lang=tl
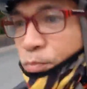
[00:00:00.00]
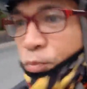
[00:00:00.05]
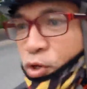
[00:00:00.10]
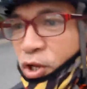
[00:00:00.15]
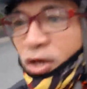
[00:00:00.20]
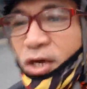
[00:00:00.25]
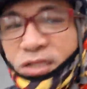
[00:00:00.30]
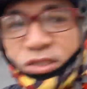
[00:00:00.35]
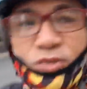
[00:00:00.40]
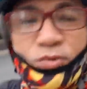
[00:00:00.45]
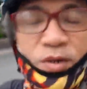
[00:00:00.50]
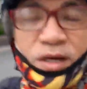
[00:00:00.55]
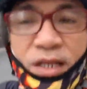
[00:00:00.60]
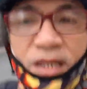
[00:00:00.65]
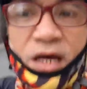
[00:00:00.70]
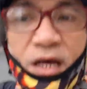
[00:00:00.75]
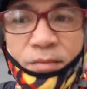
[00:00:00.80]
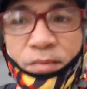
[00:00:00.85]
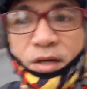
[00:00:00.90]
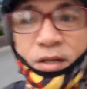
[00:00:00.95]
pinuestuhan
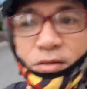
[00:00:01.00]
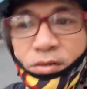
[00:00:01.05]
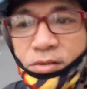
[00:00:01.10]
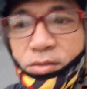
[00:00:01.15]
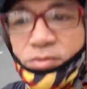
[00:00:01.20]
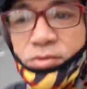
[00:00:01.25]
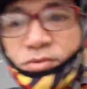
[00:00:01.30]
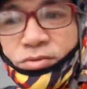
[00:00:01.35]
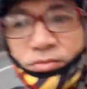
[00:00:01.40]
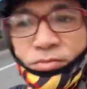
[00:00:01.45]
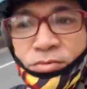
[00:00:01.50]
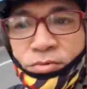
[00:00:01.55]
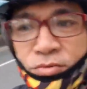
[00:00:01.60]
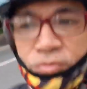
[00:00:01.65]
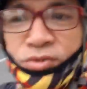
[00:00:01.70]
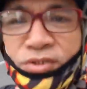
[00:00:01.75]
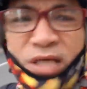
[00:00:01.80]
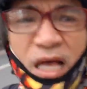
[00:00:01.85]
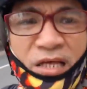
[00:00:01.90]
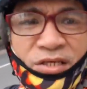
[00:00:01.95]
namin no so,
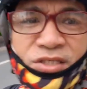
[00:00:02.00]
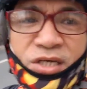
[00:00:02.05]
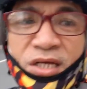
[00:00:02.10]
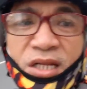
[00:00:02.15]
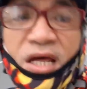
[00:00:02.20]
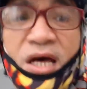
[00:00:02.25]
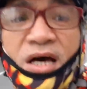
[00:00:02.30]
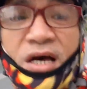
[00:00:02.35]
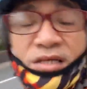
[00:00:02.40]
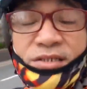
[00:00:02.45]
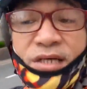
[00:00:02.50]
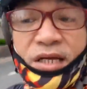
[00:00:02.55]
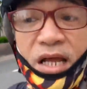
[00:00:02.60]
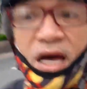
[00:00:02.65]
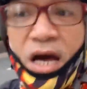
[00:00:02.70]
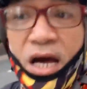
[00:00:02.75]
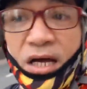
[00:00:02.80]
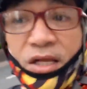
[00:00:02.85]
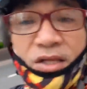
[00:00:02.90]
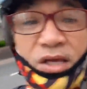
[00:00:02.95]
kung saan siya
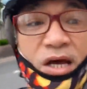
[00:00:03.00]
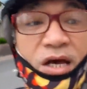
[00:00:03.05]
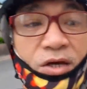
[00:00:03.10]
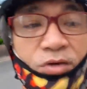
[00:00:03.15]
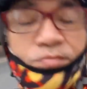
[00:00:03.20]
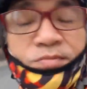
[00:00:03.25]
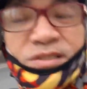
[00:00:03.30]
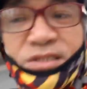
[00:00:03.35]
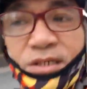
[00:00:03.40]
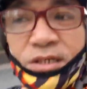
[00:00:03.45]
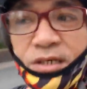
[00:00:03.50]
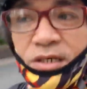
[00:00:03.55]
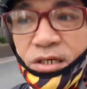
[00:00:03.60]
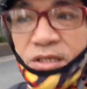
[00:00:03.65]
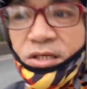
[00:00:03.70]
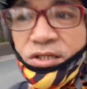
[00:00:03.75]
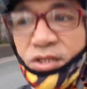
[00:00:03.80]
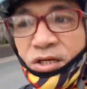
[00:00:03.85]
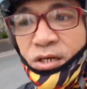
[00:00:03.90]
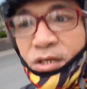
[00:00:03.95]
nasiraan nga yung
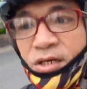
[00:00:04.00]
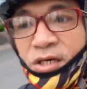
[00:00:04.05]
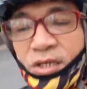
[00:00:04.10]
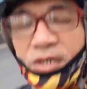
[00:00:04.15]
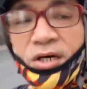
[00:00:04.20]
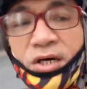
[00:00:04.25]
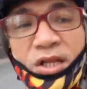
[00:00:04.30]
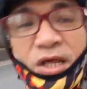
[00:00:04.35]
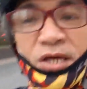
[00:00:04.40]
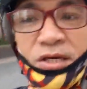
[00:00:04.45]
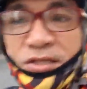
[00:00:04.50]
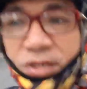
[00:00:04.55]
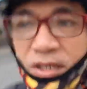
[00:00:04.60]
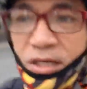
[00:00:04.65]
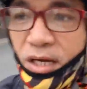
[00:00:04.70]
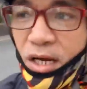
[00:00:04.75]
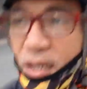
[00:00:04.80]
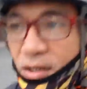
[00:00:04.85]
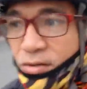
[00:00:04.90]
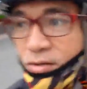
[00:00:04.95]
si
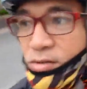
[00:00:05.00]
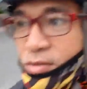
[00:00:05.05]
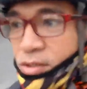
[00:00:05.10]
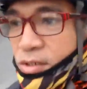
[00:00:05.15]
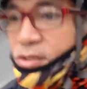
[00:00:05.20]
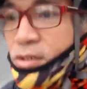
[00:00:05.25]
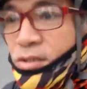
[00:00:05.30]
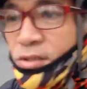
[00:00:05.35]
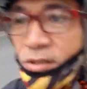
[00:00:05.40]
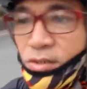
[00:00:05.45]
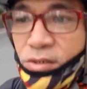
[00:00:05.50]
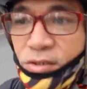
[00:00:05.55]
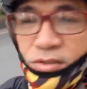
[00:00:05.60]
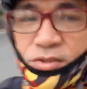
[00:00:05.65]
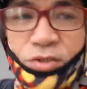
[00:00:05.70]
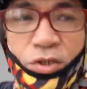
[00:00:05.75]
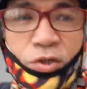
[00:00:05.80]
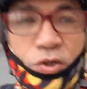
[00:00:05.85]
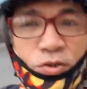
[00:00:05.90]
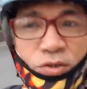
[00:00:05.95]
Granger nga no
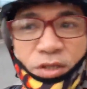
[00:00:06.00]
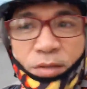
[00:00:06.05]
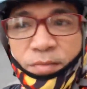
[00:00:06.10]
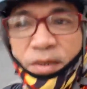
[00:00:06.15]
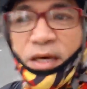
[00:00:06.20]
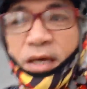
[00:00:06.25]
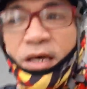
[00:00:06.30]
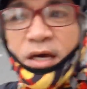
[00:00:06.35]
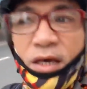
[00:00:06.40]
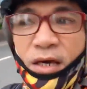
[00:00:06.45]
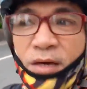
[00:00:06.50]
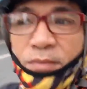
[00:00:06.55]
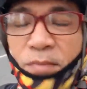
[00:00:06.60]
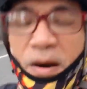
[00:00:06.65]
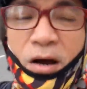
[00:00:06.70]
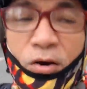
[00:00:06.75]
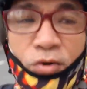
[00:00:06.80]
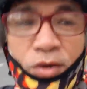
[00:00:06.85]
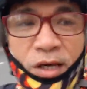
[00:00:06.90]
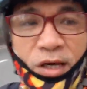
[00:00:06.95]
So sa may
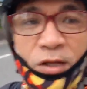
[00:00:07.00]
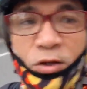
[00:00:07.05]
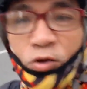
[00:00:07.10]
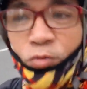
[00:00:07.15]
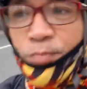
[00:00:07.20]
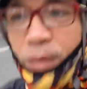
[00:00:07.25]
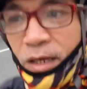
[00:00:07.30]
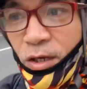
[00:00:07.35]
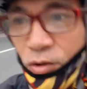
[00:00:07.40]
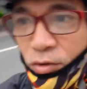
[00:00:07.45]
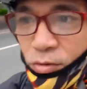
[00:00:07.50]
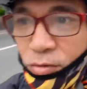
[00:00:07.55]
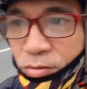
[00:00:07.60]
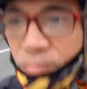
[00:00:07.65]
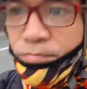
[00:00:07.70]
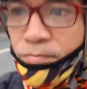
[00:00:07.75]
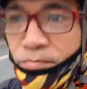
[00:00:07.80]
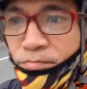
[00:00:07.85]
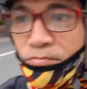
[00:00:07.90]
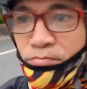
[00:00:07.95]
bagong ilog pa
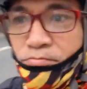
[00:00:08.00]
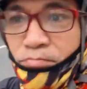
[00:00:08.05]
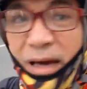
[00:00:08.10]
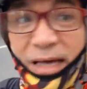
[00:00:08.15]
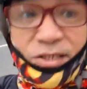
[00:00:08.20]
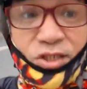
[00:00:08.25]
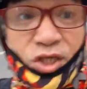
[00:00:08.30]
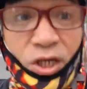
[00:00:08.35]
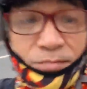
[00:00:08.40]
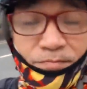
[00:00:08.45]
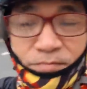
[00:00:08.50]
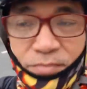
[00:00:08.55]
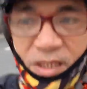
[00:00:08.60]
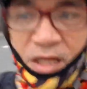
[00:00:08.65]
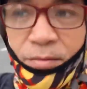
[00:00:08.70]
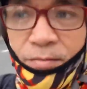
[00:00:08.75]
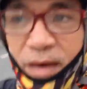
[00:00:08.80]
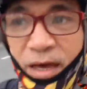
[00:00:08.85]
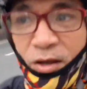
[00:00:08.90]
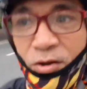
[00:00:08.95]
yung bike shop
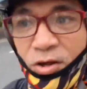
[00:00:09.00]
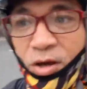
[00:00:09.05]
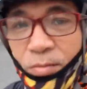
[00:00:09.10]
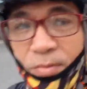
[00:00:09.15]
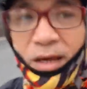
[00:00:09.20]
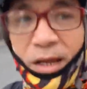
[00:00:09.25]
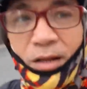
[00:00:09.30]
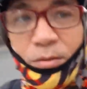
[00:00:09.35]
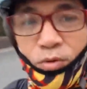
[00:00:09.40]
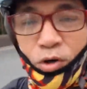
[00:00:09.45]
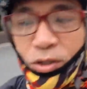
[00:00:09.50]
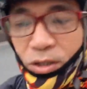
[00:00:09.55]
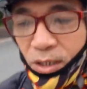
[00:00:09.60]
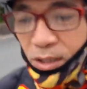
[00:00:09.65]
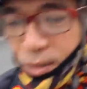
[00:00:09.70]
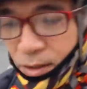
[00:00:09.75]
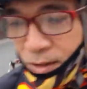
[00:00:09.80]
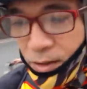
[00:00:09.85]
na merong available.